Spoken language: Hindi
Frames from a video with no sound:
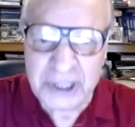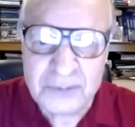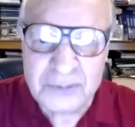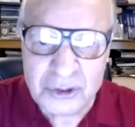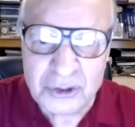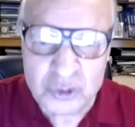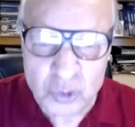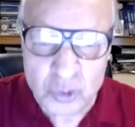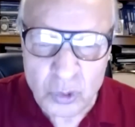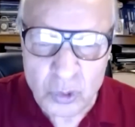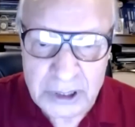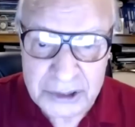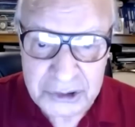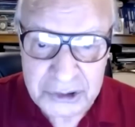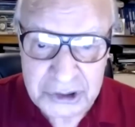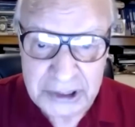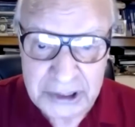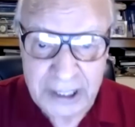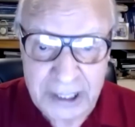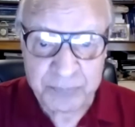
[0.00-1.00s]
कंट्रोल
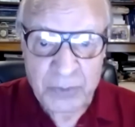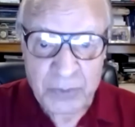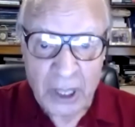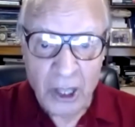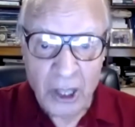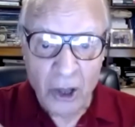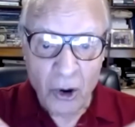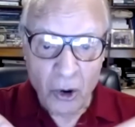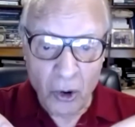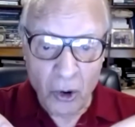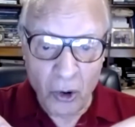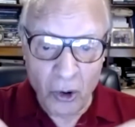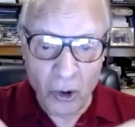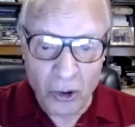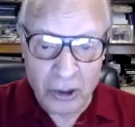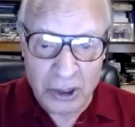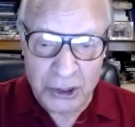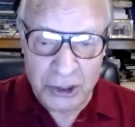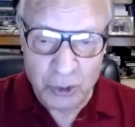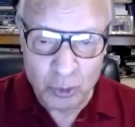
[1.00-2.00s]
करती हैं
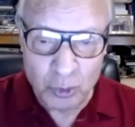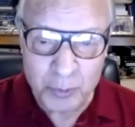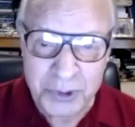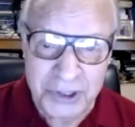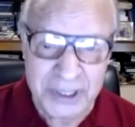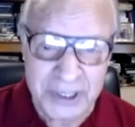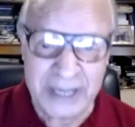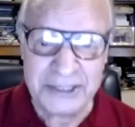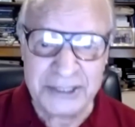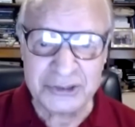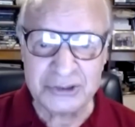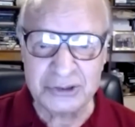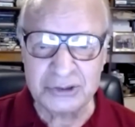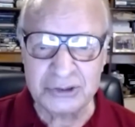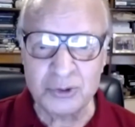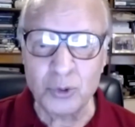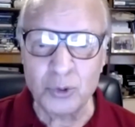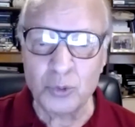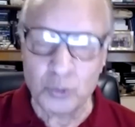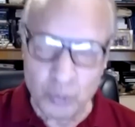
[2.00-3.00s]
और ह्यूमन राइट्स
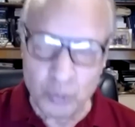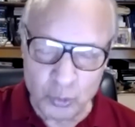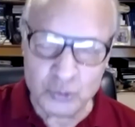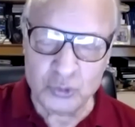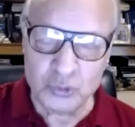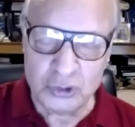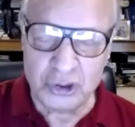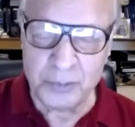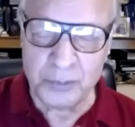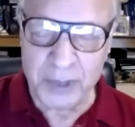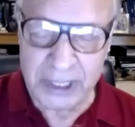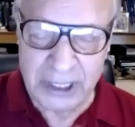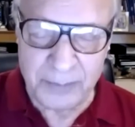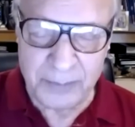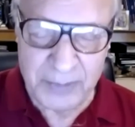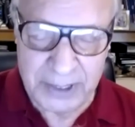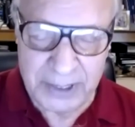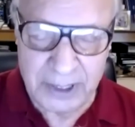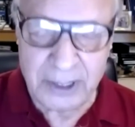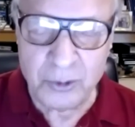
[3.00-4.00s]
जो उस जमाने
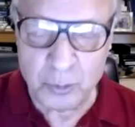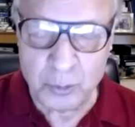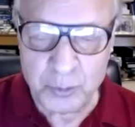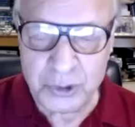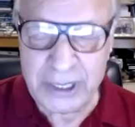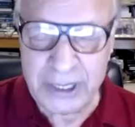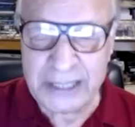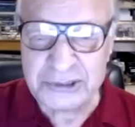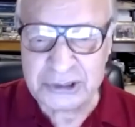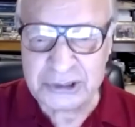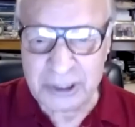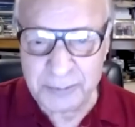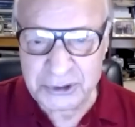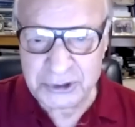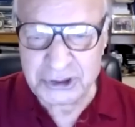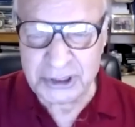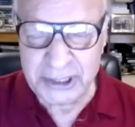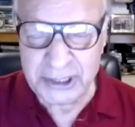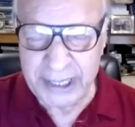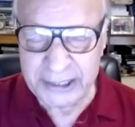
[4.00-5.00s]
में ह्यूमन राइट्स
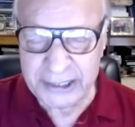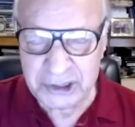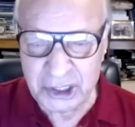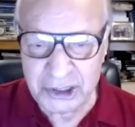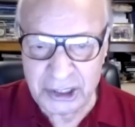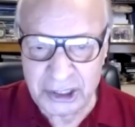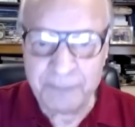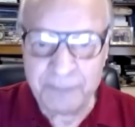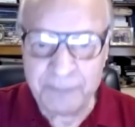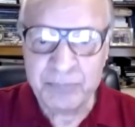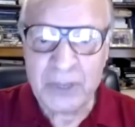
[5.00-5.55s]
कमीशन कहते थे